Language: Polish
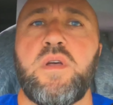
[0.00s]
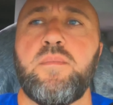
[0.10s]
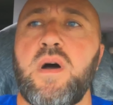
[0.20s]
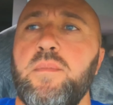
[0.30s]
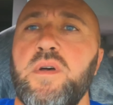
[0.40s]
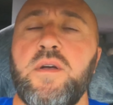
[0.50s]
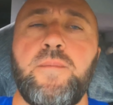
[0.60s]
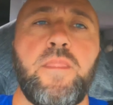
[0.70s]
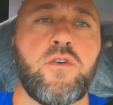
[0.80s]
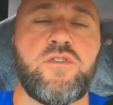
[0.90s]
8 mamy,
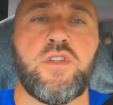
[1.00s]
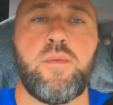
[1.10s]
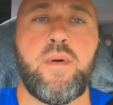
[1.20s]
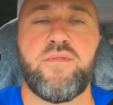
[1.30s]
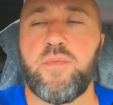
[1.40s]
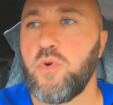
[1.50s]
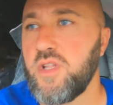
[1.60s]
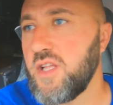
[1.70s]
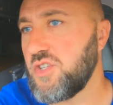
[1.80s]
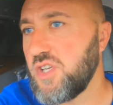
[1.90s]
o 9 mamy
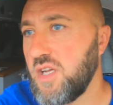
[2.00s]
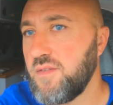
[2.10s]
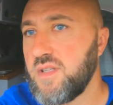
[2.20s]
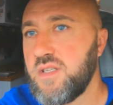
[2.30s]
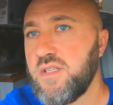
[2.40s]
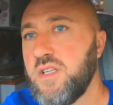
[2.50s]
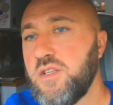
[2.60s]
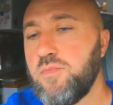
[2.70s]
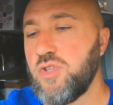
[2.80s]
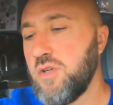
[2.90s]
wypłynięcie, więc
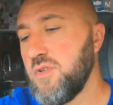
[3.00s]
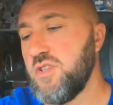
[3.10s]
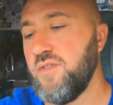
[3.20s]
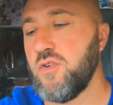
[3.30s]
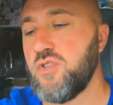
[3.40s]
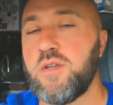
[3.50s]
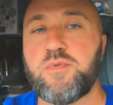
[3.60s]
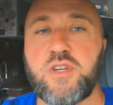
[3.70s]
jesteśmy, musimy być dwie godziny